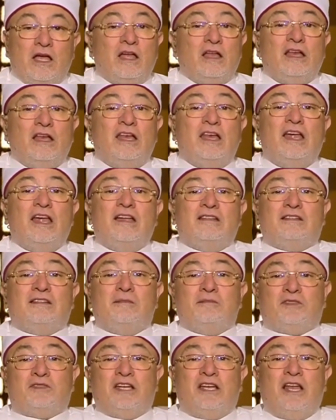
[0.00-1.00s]

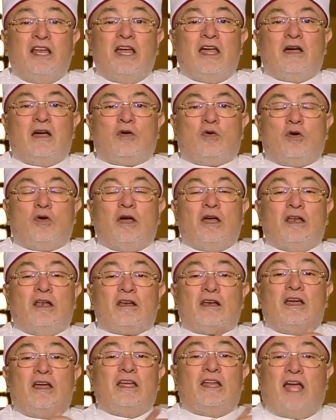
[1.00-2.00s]
لازم تلقى
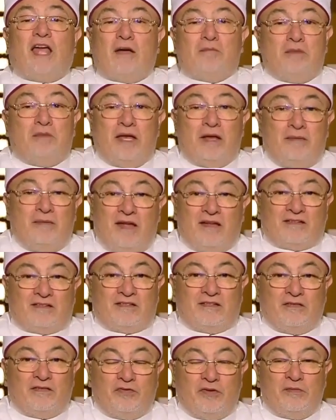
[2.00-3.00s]
الراي الحنبلي
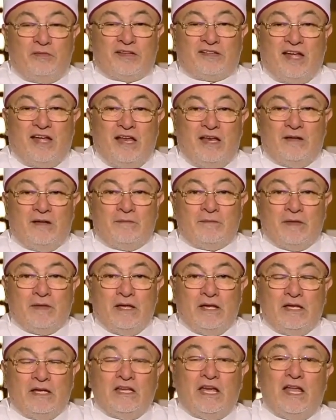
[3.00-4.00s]
بس في المساله
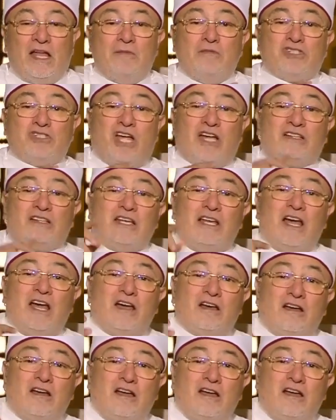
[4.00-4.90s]
يعني مش هتلقى